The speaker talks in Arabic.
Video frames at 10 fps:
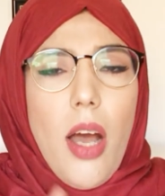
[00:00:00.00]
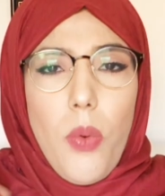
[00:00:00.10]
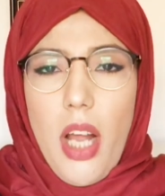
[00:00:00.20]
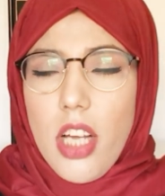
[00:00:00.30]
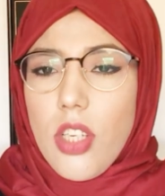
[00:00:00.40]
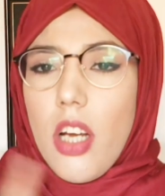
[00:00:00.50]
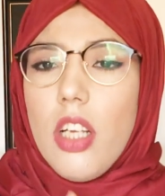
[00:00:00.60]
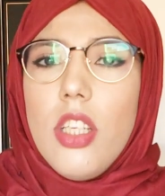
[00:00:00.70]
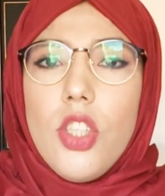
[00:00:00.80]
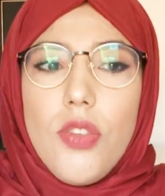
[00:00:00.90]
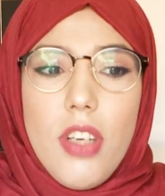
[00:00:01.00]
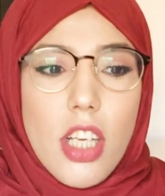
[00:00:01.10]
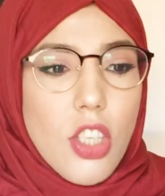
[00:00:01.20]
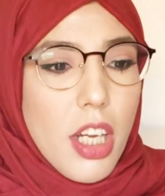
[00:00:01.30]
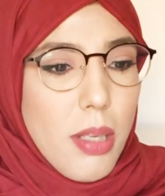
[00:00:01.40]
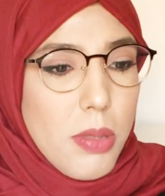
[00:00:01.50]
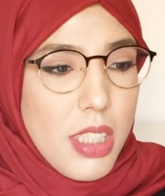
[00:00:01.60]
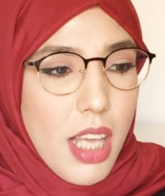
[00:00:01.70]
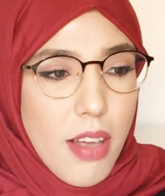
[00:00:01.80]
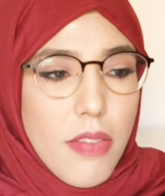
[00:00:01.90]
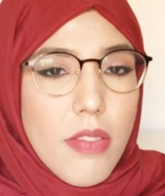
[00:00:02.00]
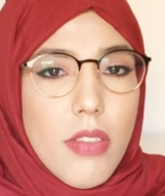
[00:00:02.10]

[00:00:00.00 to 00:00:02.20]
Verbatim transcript: اول حاجه نشف ليا شعري بزاف